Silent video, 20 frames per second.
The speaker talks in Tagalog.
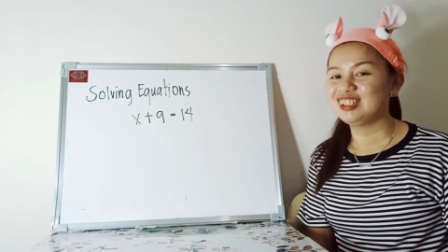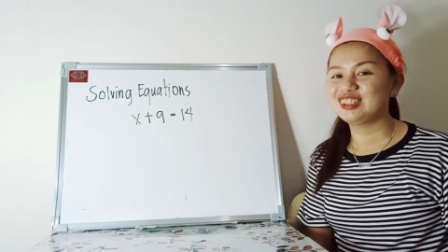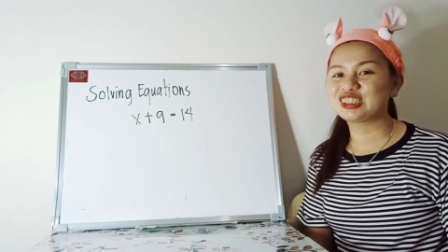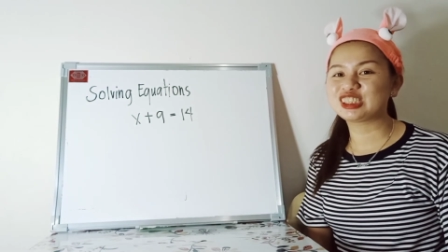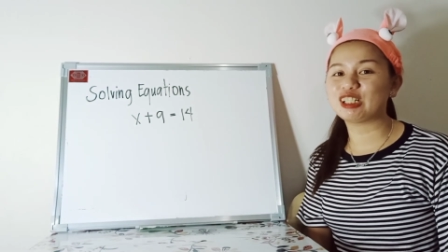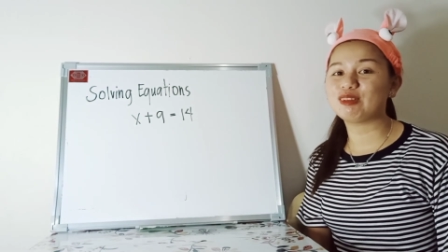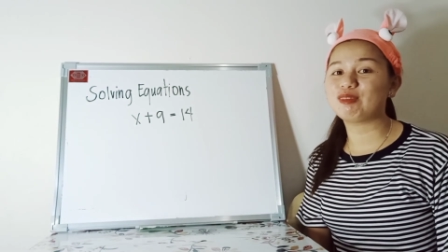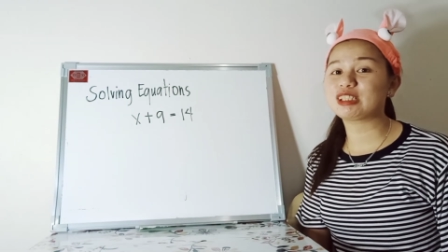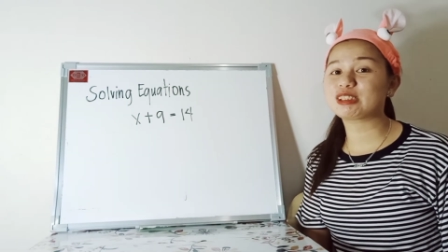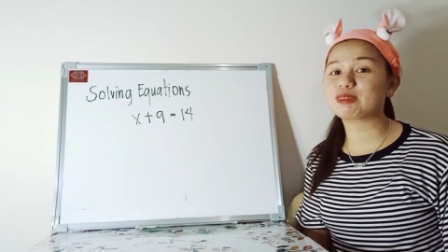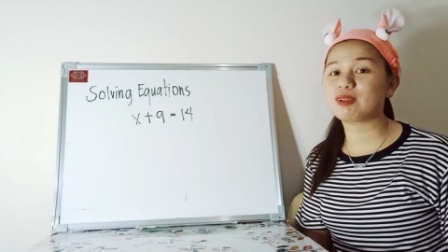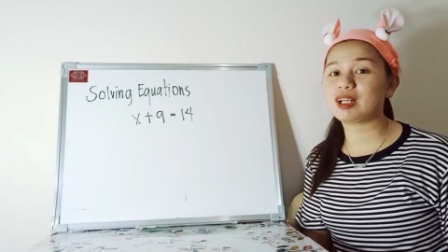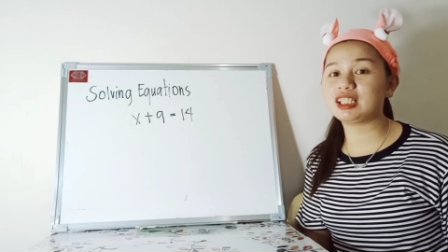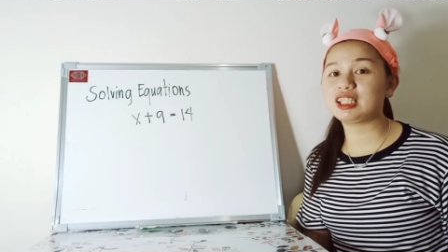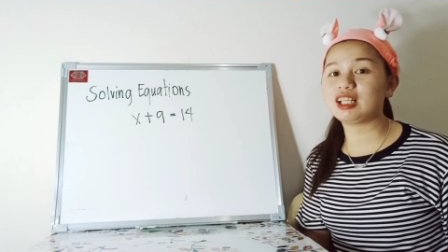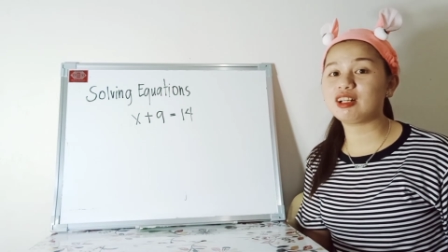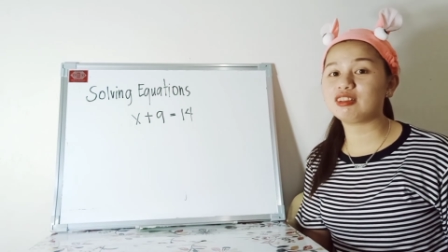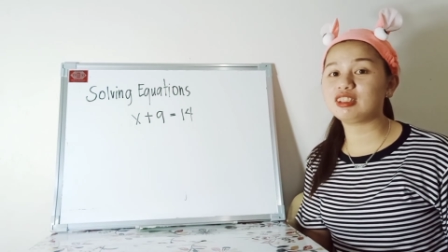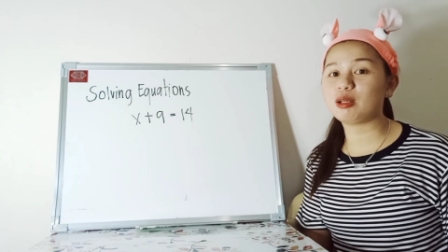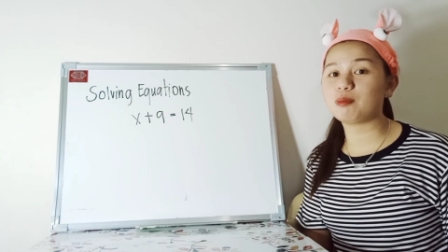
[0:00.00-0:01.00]
So, mas
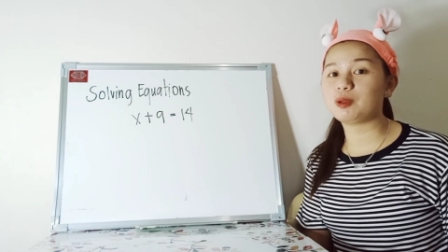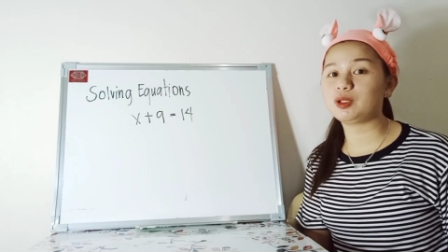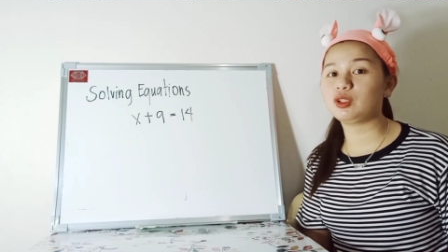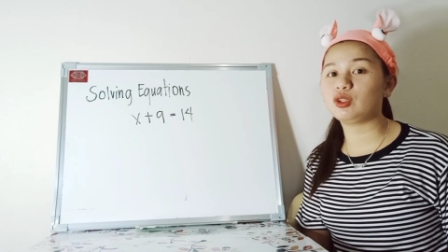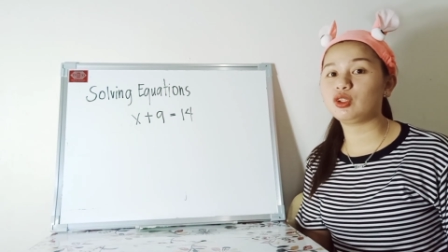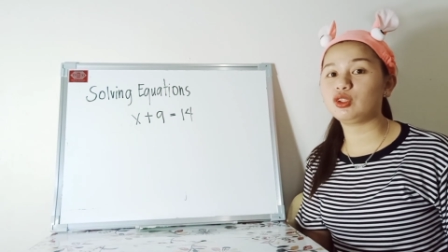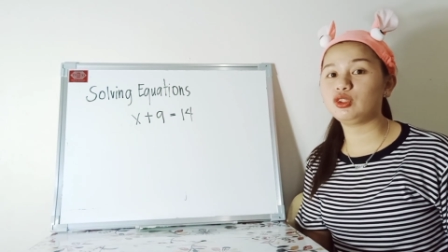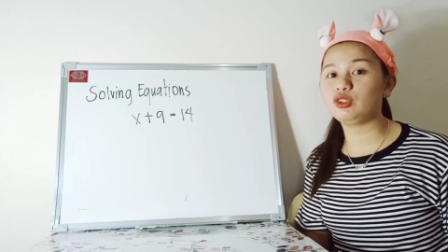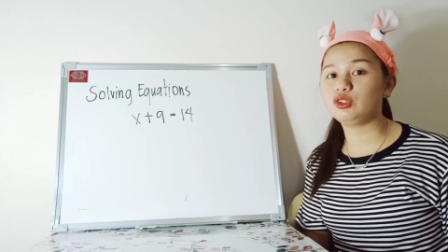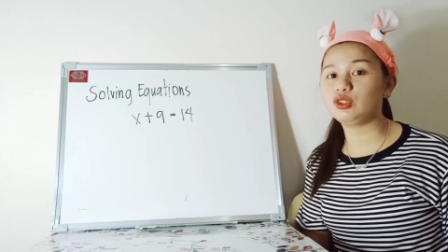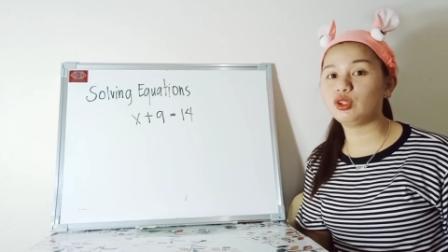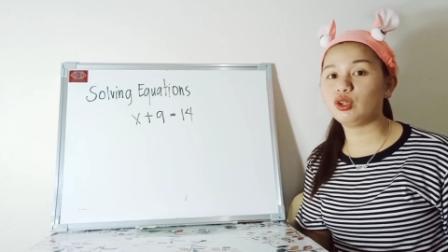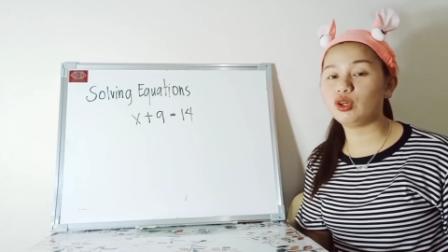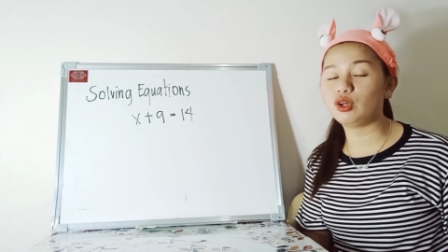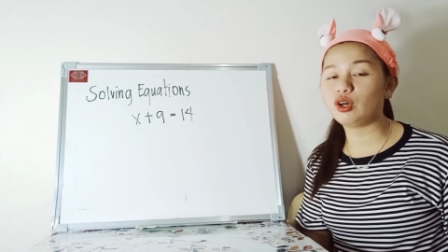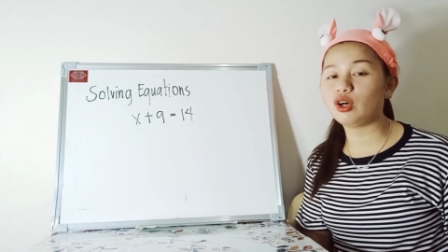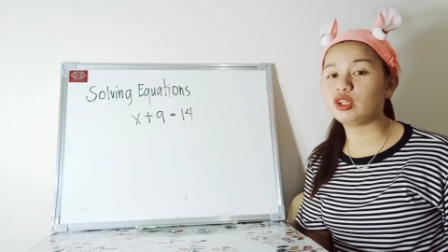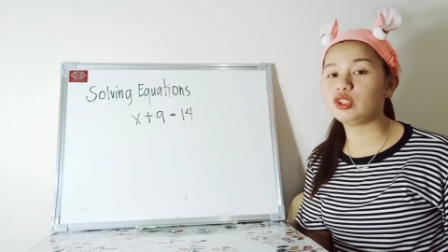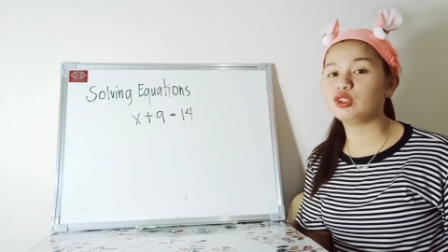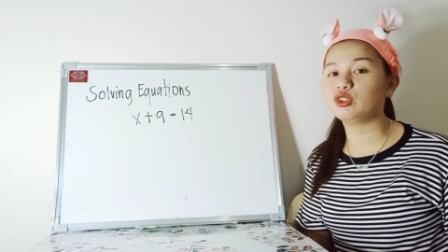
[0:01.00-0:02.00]
maganda kung napanood
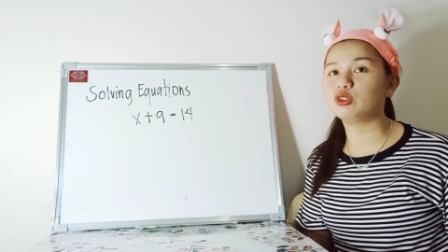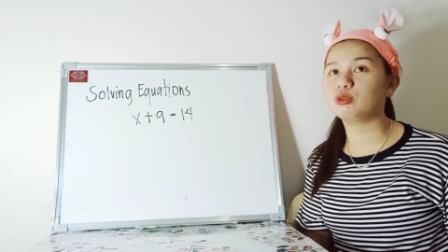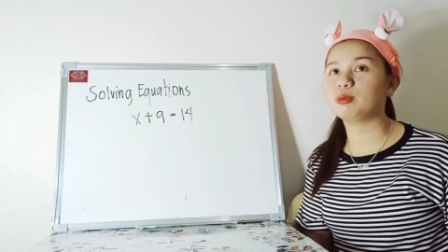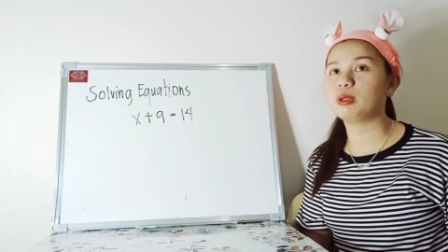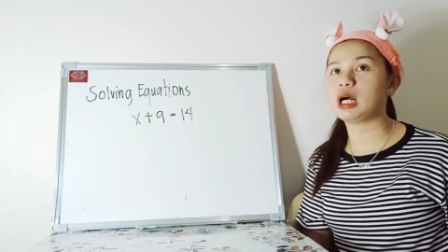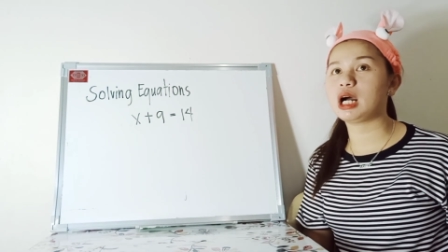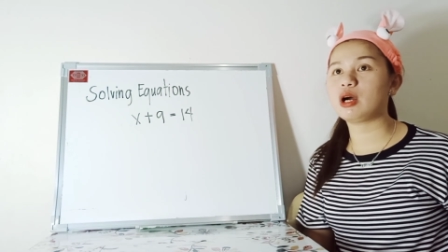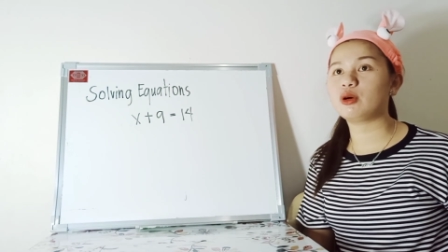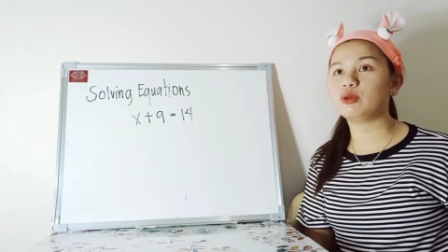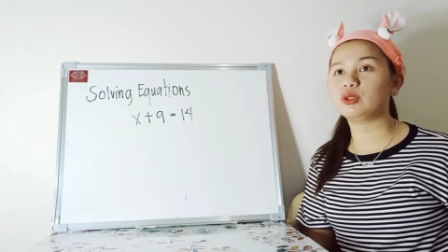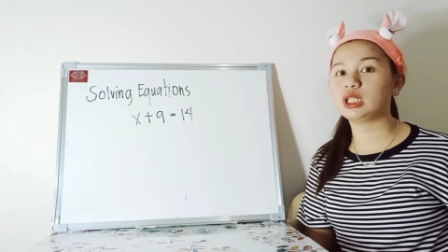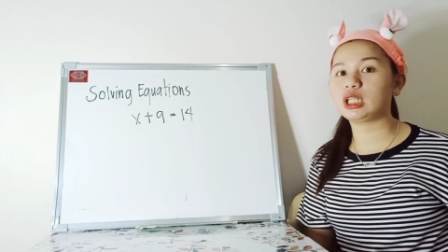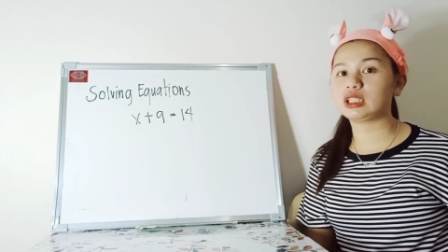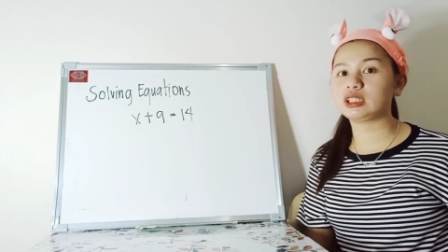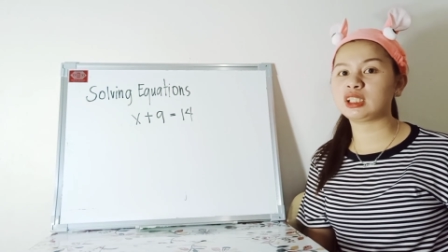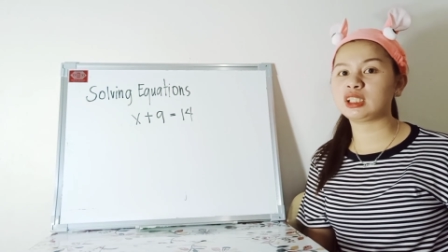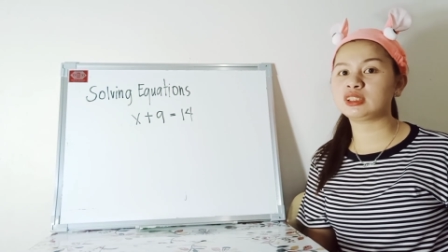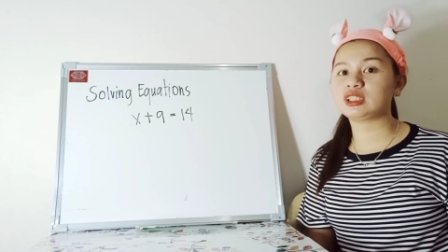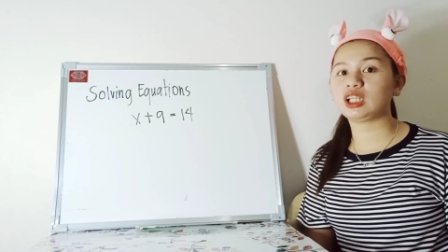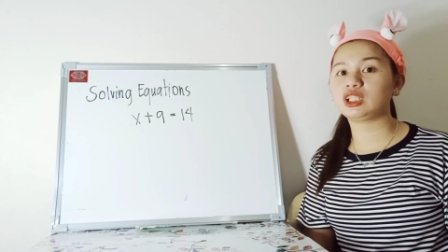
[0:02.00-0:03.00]
nyo yung mga una
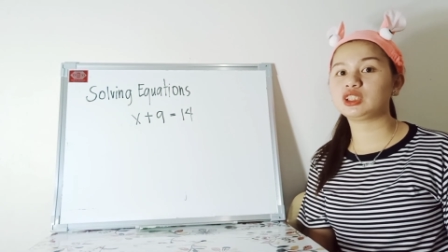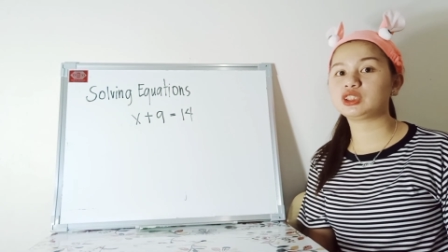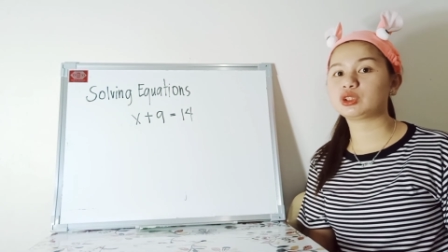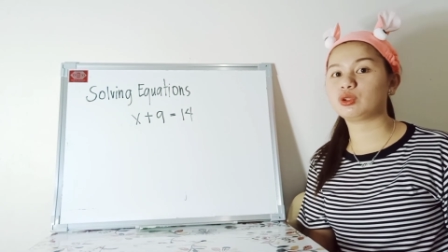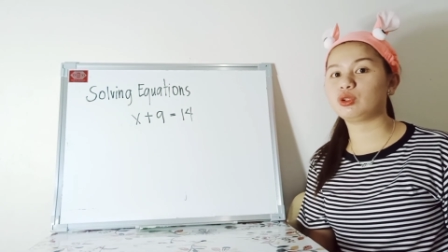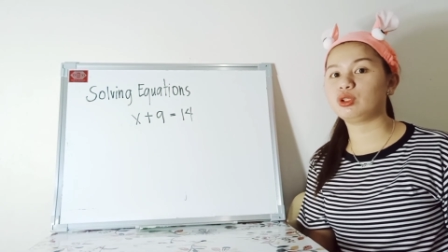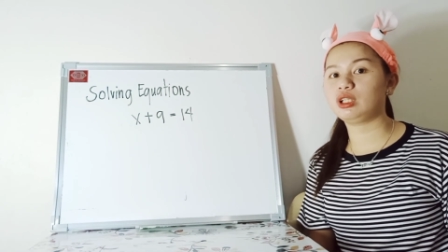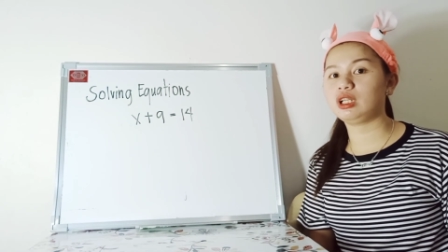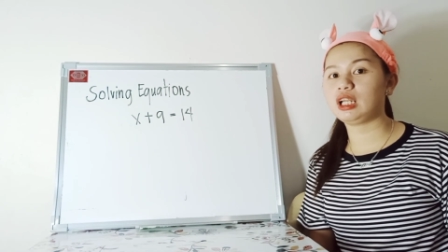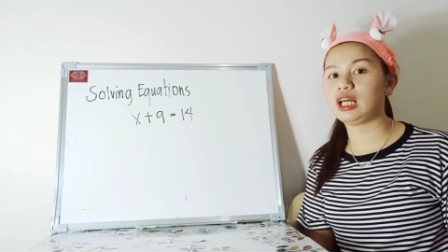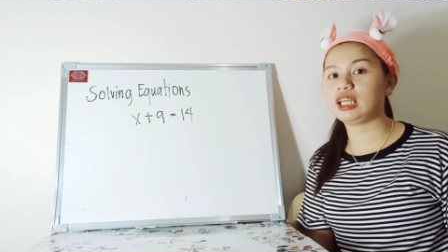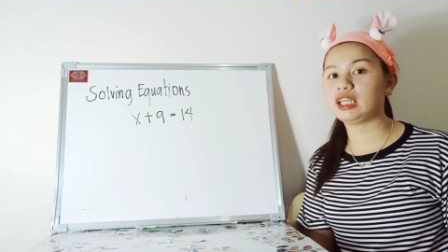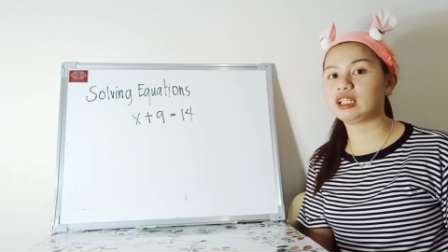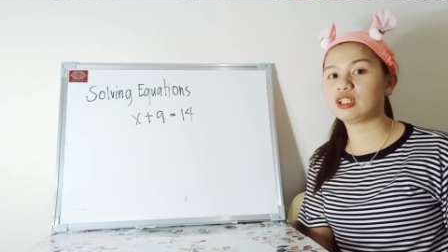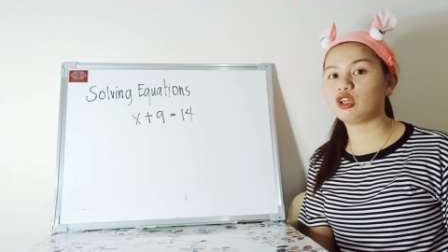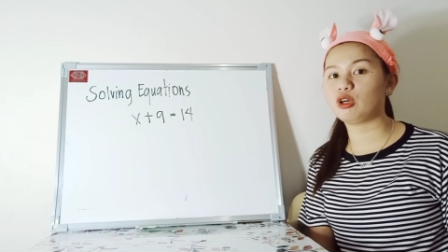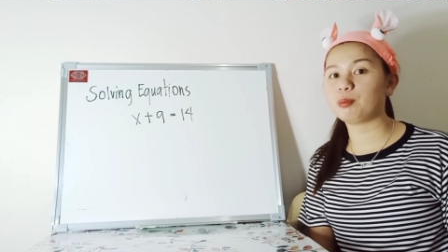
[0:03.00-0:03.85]
nating session like